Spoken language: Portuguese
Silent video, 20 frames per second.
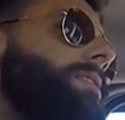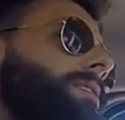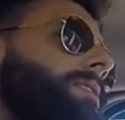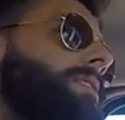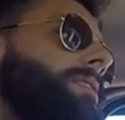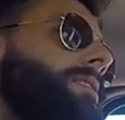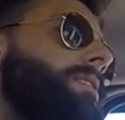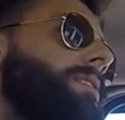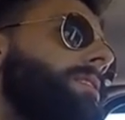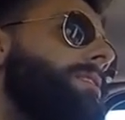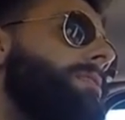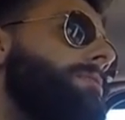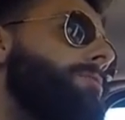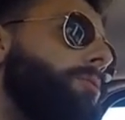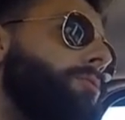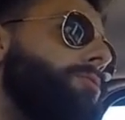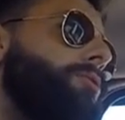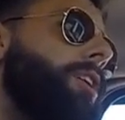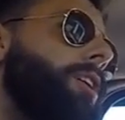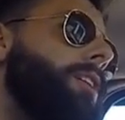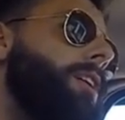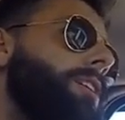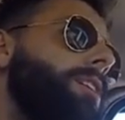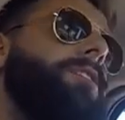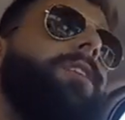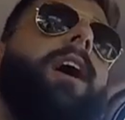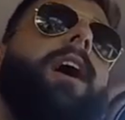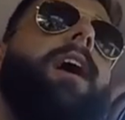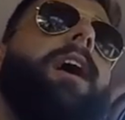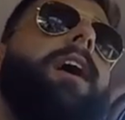Por quê? Não sei, tá
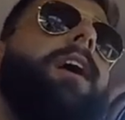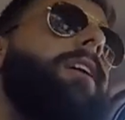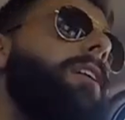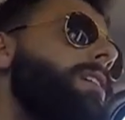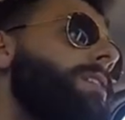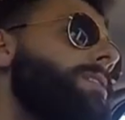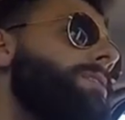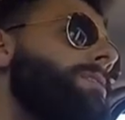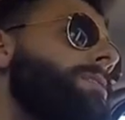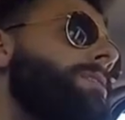dando a ré, ó